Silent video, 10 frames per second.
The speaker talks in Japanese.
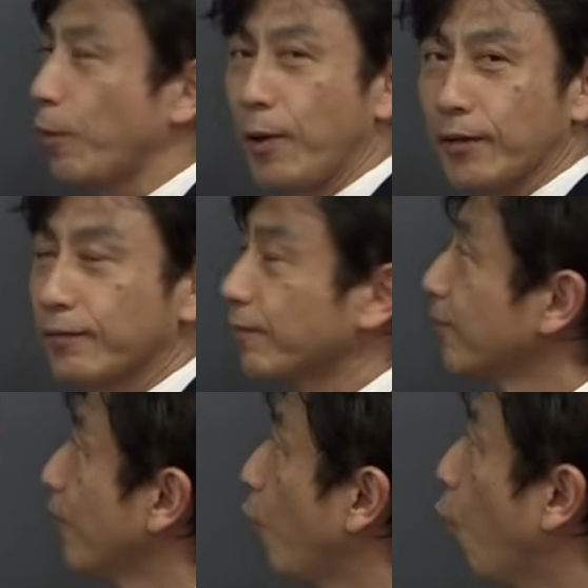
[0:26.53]
葉は
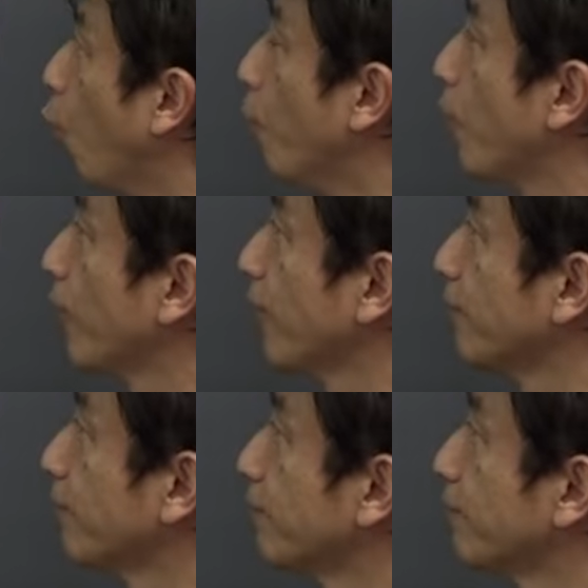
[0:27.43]
思わない、
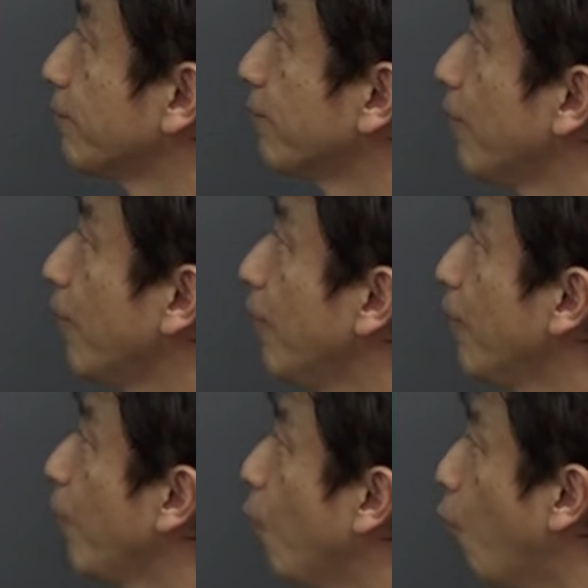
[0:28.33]

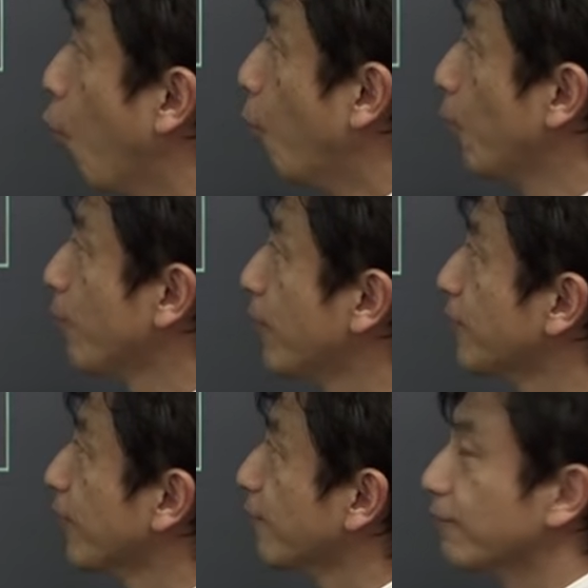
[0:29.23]
思いま
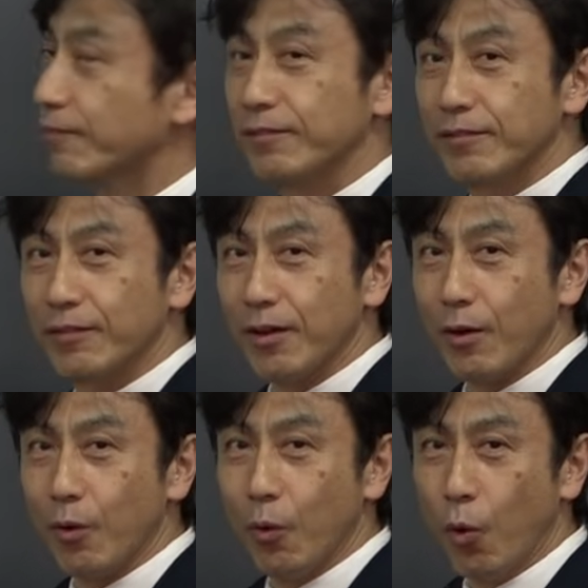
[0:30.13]
した、
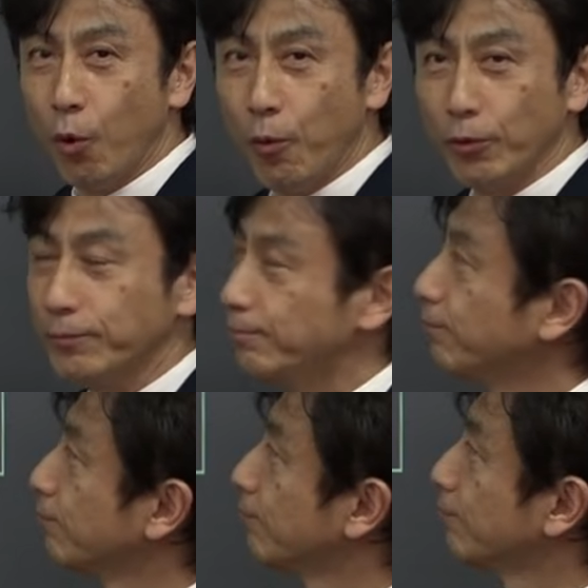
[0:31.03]
思う、
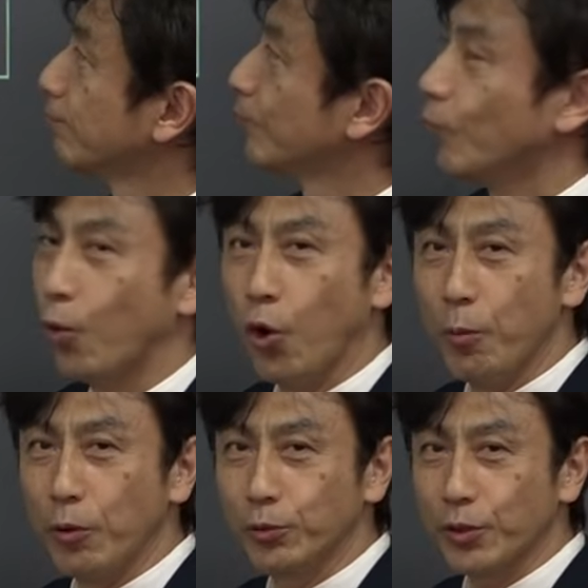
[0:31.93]

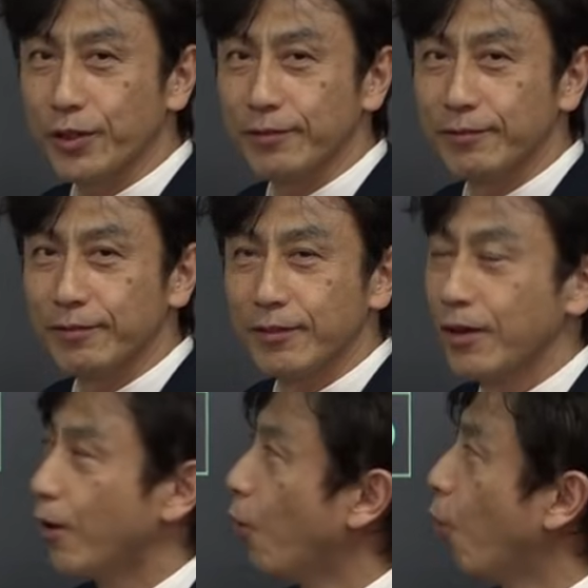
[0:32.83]
思うとき、
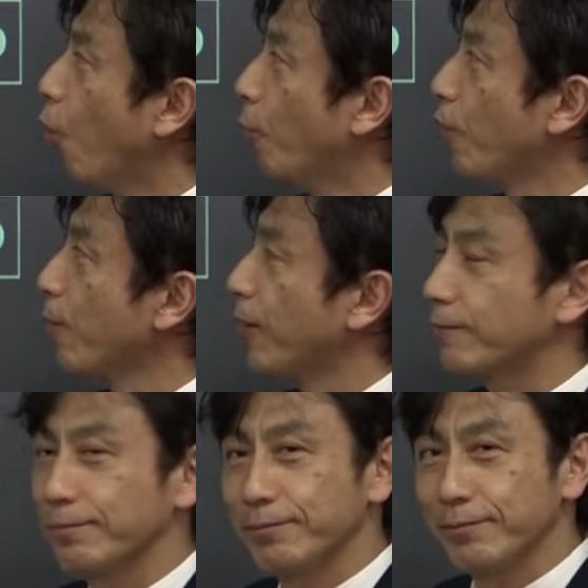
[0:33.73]
思えば、
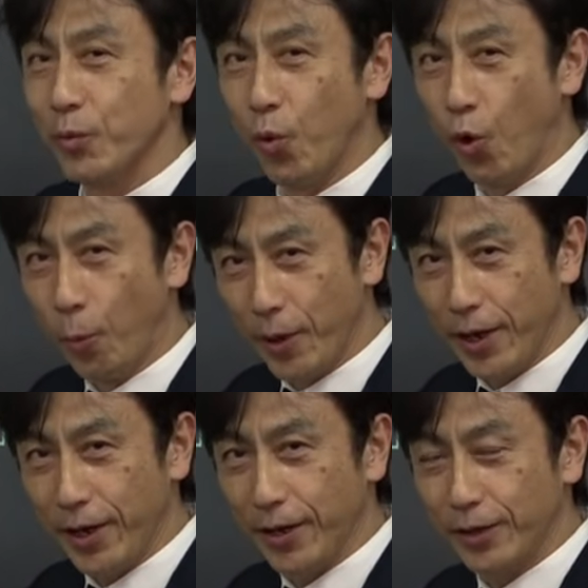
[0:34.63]
思
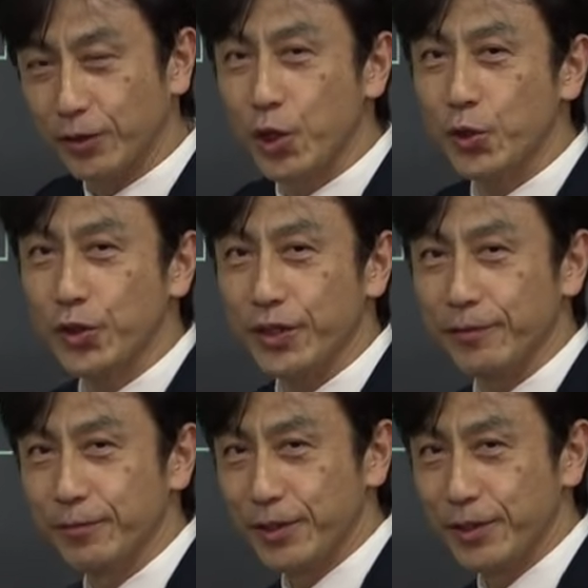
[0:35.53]
えというふうに